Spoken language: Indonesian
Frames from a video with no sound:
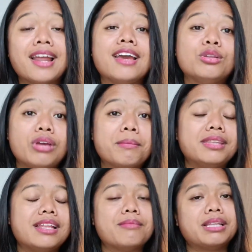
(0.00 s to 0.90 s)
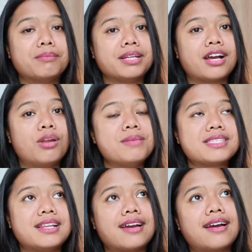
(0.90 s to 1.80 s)
Nah, itu yang penting teman-teman. Kalau
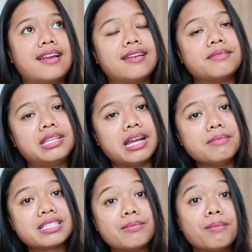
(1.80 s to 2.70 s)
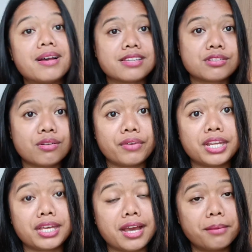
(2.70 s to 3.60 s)
misalnya kalian tidak bisa berbahasa
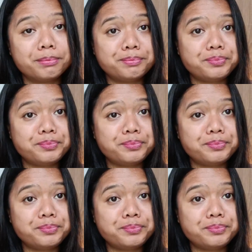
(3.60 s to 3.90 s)
Slovenia,